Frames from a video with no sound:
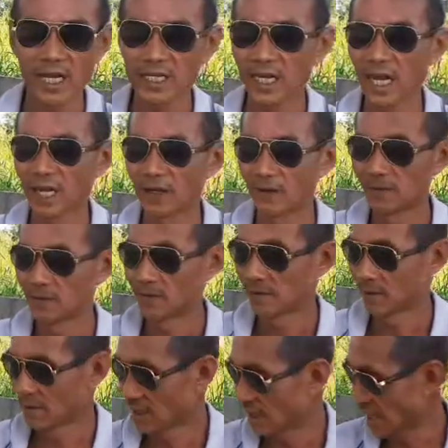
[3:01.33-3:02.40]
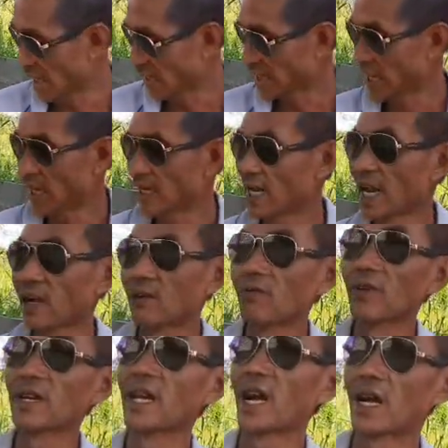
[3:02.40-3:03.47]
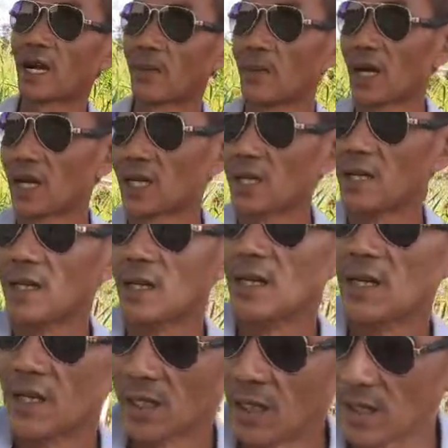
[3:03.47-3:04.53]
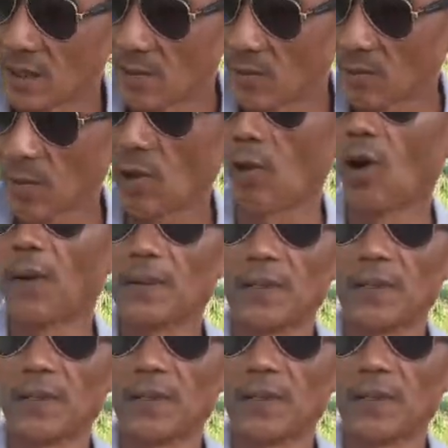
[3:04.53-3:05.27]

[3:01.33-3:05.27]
งช่างจากแช่นั่งไว้นั่งกำลังประกอบ